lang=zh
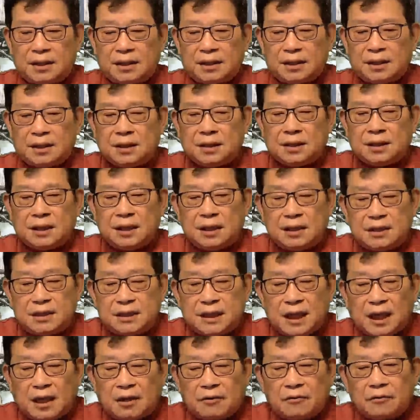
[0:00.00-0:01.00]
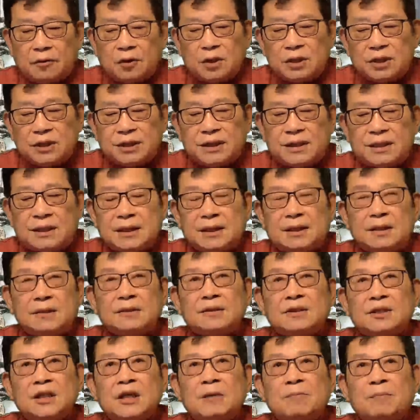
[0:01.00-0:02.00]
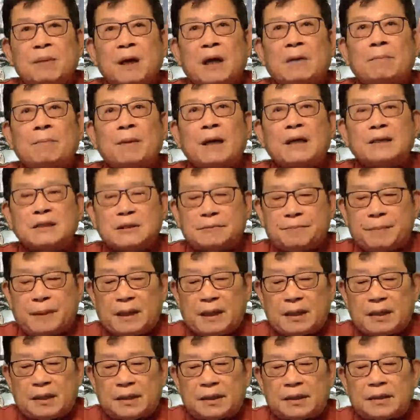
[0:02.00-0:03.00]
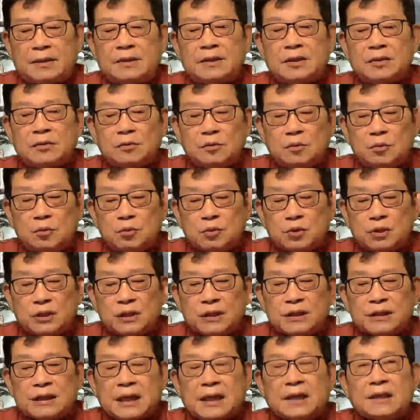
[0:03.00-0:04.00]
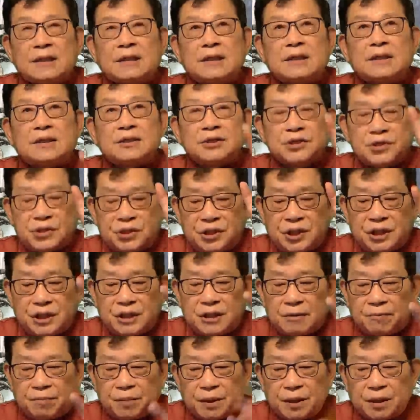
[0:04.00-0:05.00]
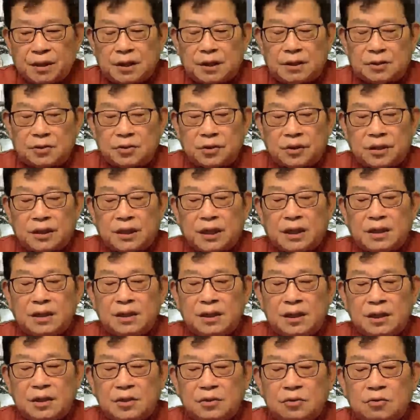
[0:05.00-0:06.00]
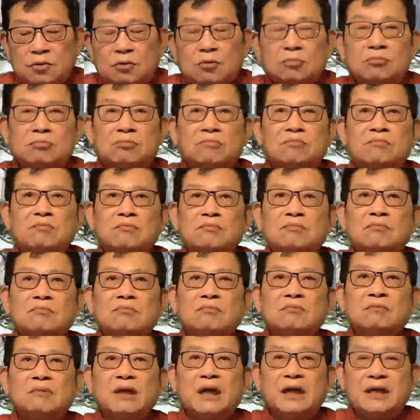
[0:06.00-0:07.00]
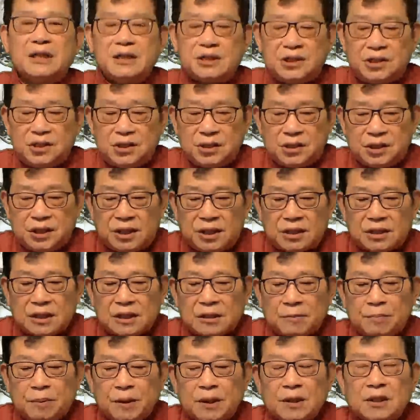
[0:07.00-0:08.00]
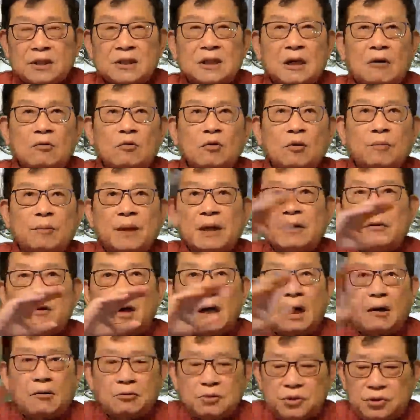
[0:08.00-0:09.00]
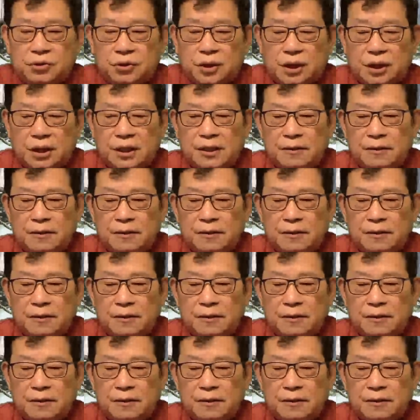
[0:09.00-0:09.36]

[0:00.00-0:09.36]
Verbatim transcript: 一架飞机一百八十八个人，有五十三个人是确诊病例，所以呢，印度。累计确诊的病例超过美国，毫无悬念。